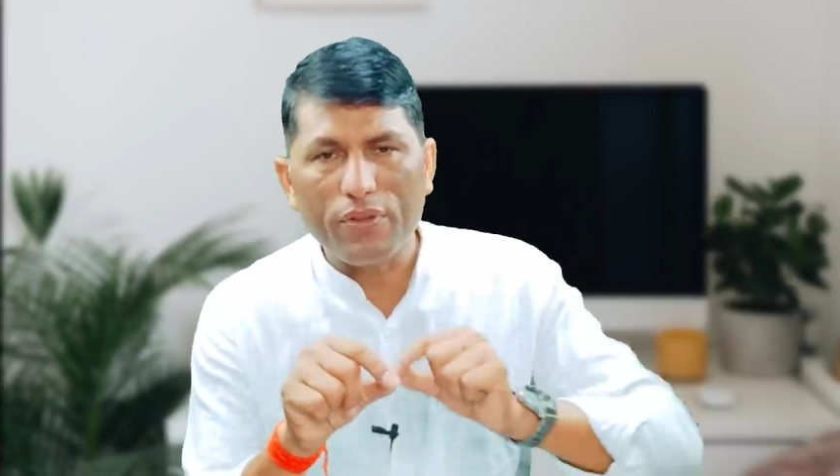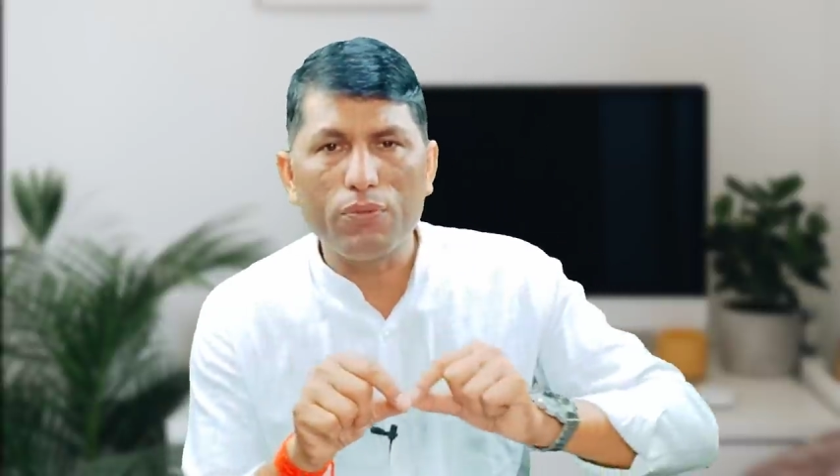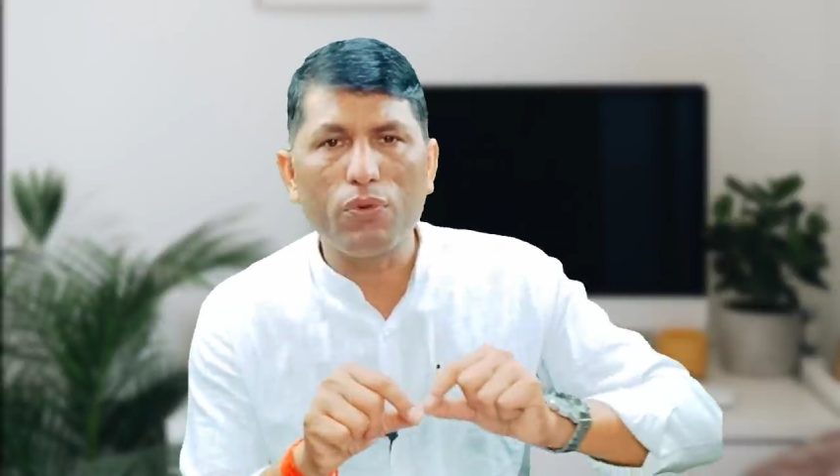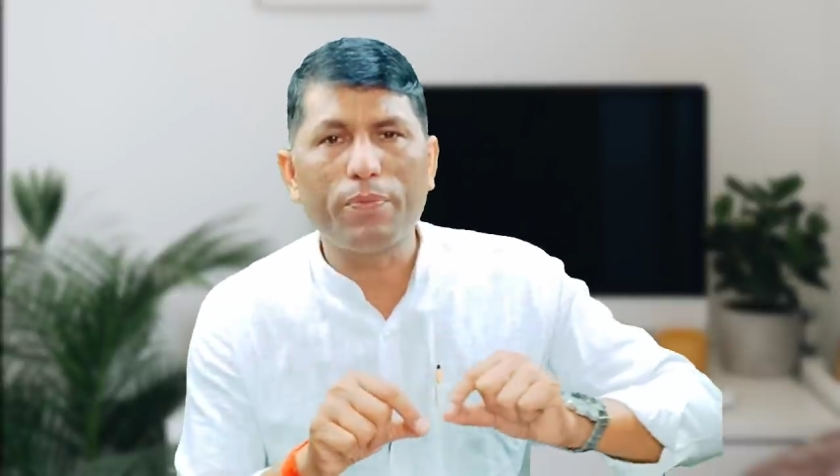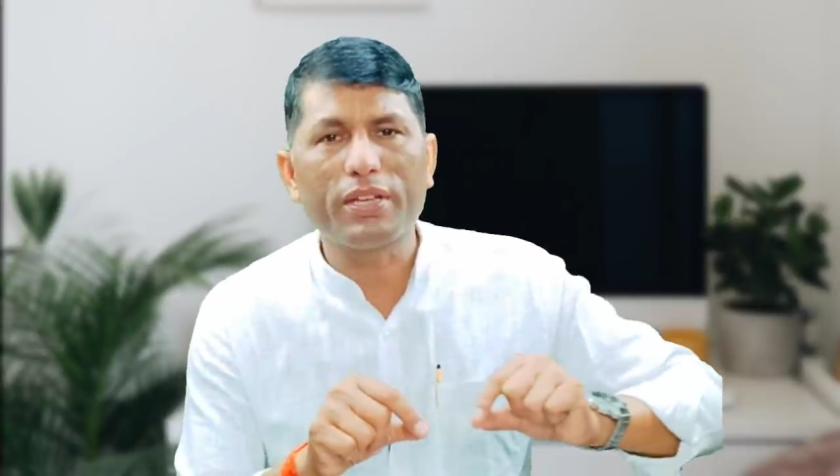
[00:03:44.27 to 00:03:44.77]
फिर
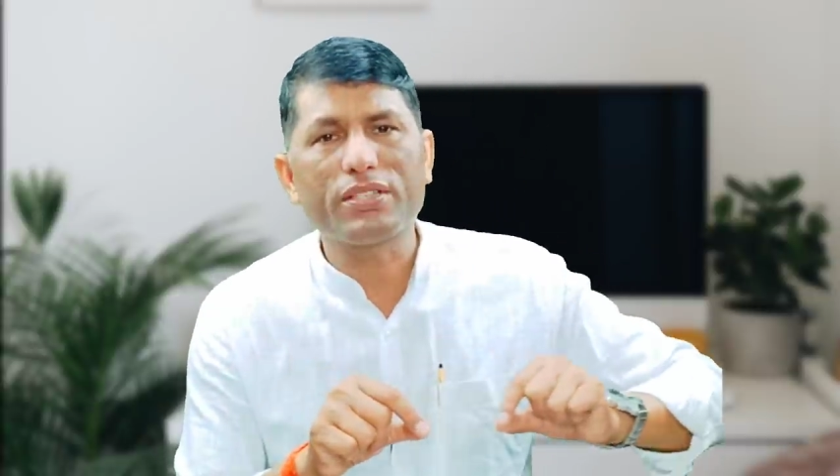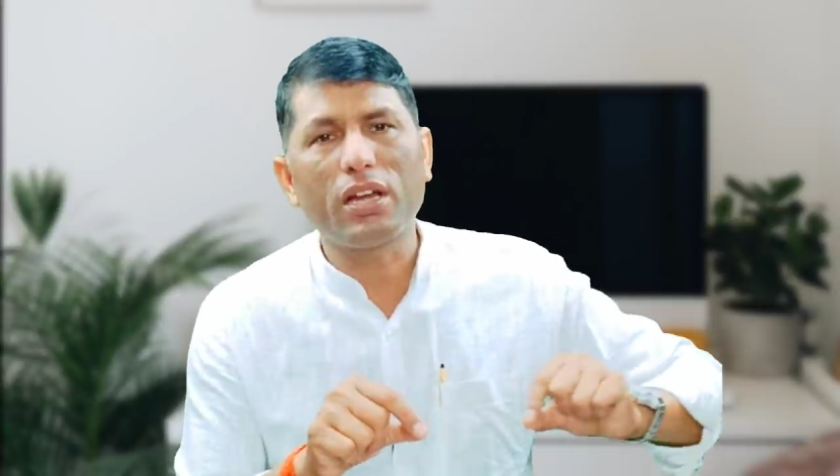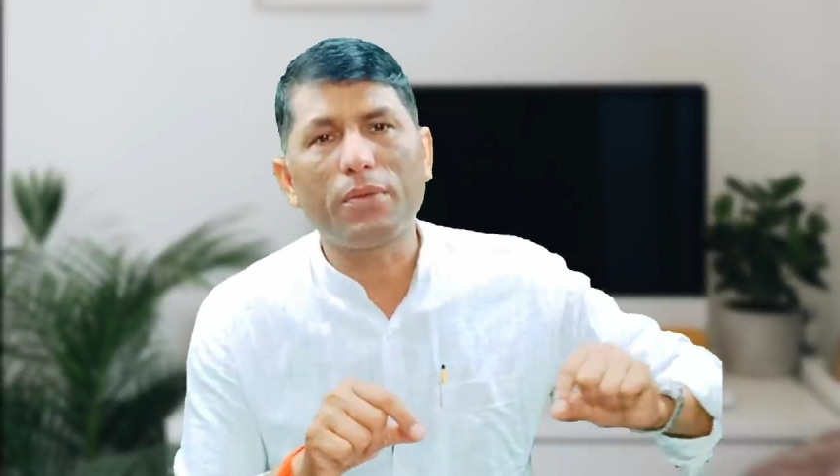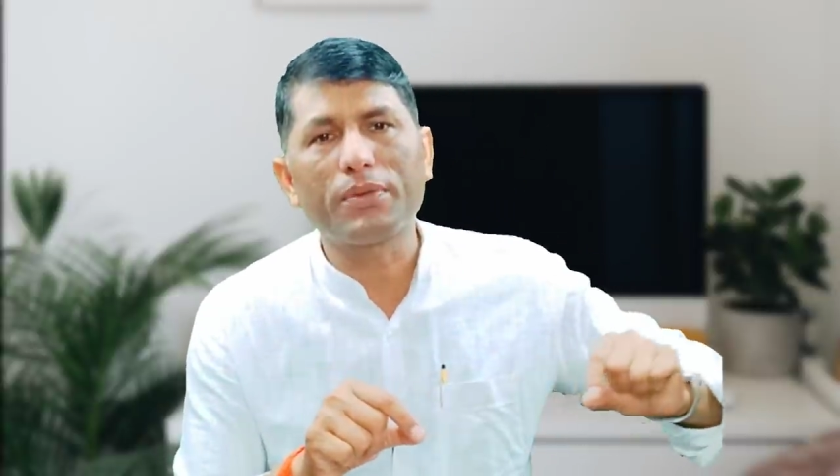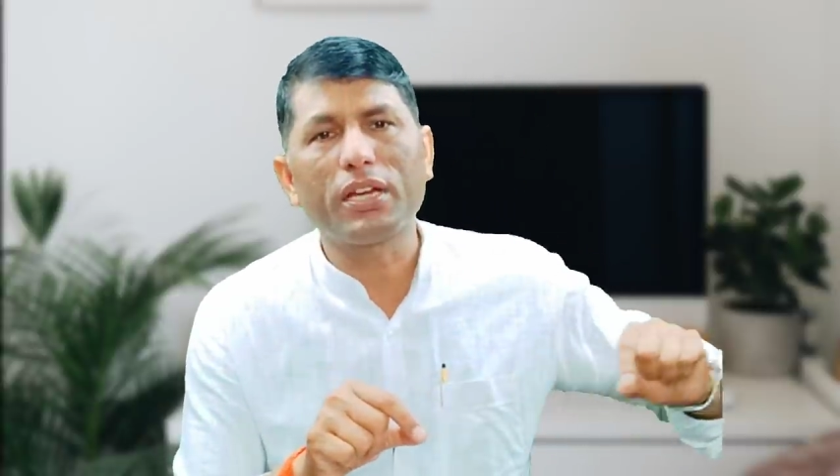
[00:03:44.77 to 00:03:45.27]
वो
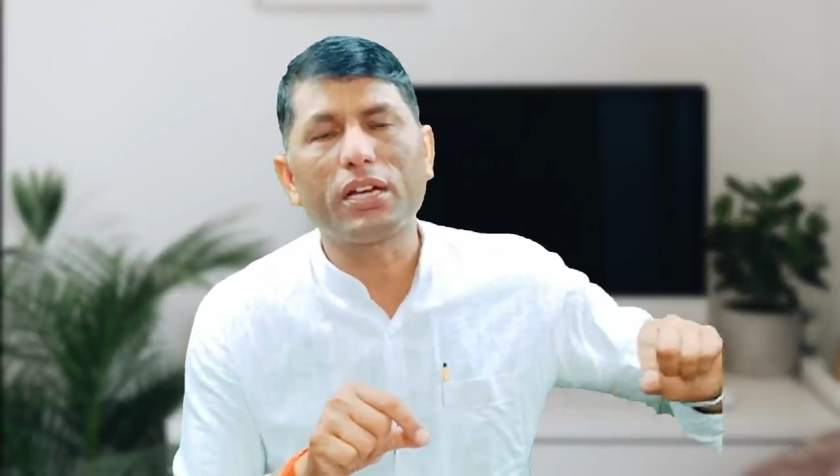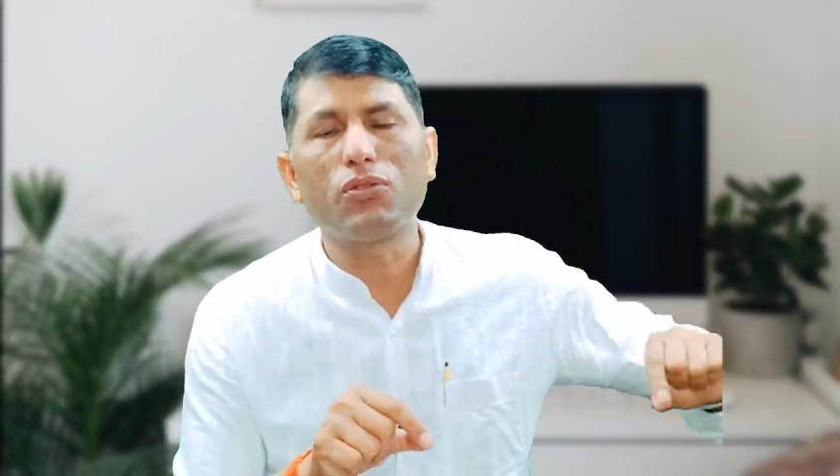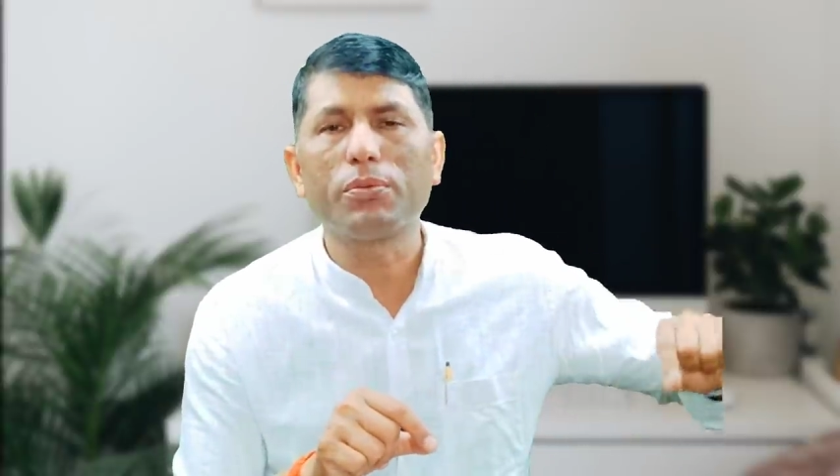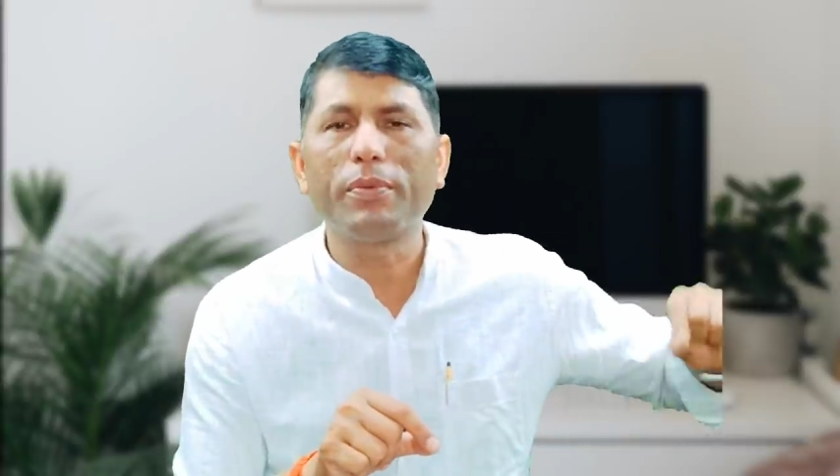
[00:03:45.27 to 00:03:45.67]
पैसा आपके अकाउंट